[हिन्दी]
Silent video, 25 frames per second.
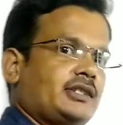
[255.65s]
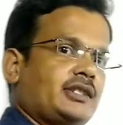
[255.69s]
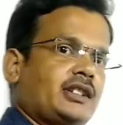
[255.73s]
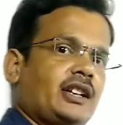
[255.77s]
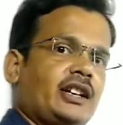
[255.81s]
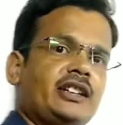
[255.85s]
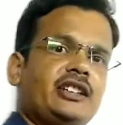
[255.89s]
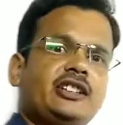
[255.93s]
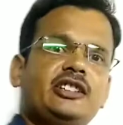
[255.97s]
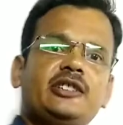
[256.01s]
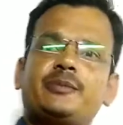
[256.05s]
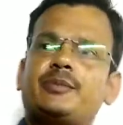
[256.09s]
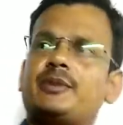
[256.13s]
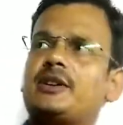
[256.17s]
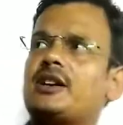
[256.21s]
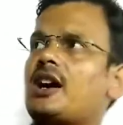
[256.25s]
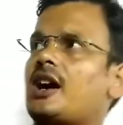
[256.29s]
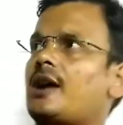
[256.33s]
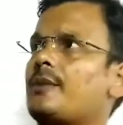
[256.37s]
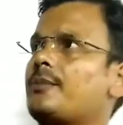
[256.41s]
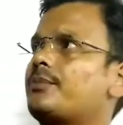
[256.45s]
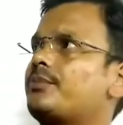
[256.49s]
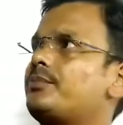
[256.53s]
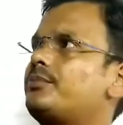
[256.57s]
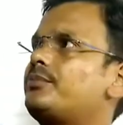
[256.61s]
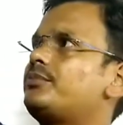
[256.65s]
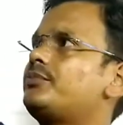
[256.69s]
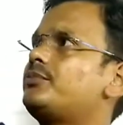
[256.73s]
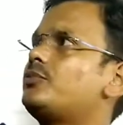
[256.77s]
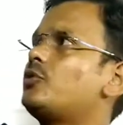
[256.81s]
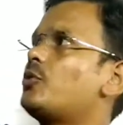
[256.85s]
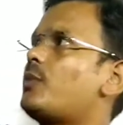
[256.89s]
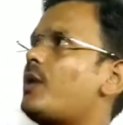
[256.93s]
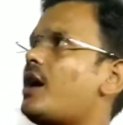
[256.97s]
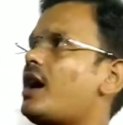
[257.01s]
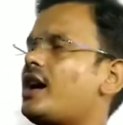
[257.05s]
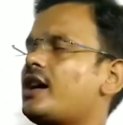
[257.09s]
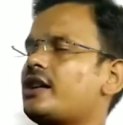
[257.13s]
कहीं पे आप
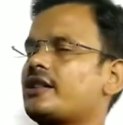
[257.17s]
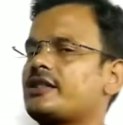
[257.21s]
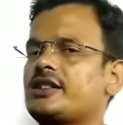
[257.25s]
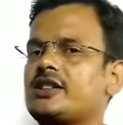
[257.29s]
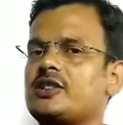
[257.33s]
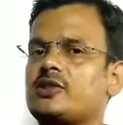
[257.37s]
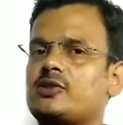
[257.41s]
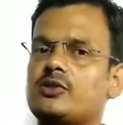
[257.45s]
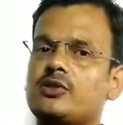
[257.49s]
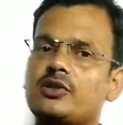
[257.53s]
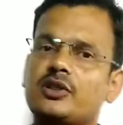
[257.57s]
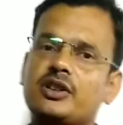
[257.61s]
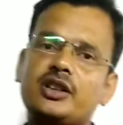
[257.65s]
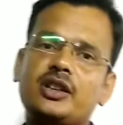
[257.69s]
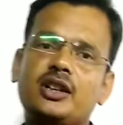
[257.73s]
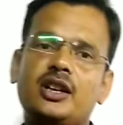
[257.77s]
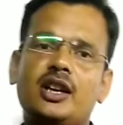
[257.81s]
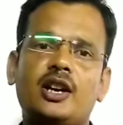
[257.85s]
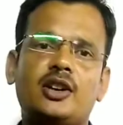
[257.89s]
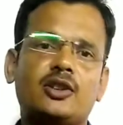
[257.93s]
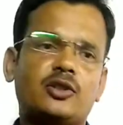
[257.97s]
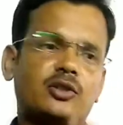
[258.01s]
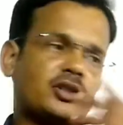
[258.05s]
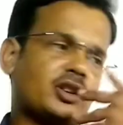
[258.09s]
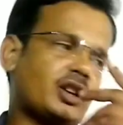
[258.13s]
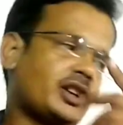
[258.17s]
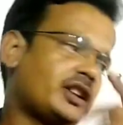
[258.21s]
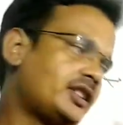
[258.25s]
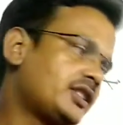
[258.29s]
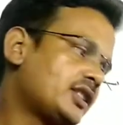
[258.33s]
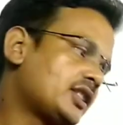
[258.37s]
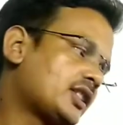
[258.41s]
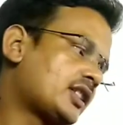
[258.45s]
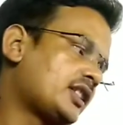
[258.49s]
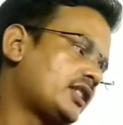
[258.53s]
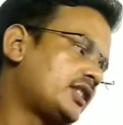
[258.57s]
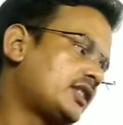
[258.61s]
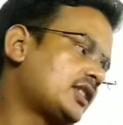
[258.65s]
उभार देखोगे तो कहीं
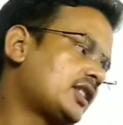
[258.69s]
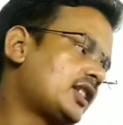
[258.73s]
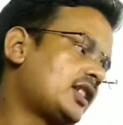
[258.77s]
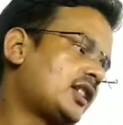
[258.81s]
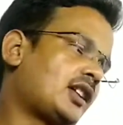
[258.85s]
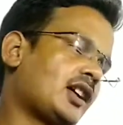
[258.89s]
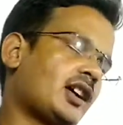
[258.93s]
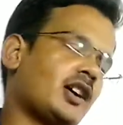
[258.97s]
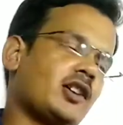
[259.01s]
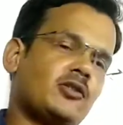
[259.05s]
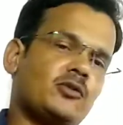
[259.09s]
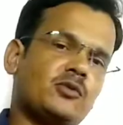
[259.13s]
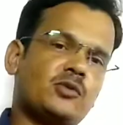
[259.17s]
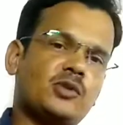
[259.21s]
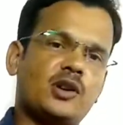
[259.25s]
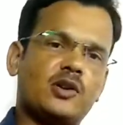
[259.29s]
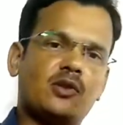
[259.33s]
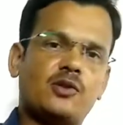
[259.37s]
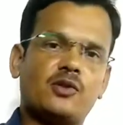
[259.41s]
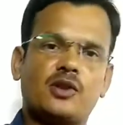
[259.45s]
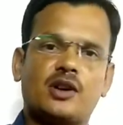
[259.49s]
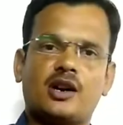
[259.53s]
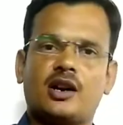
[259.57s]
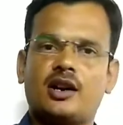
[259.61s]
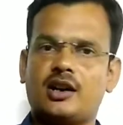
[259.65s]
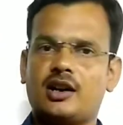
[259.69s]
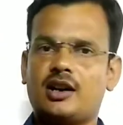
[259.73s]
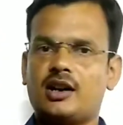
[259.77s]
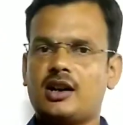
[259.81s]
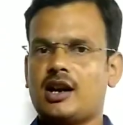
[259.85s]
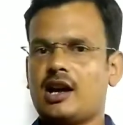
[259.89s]
ना कहीं गड्ढा हुआ होगा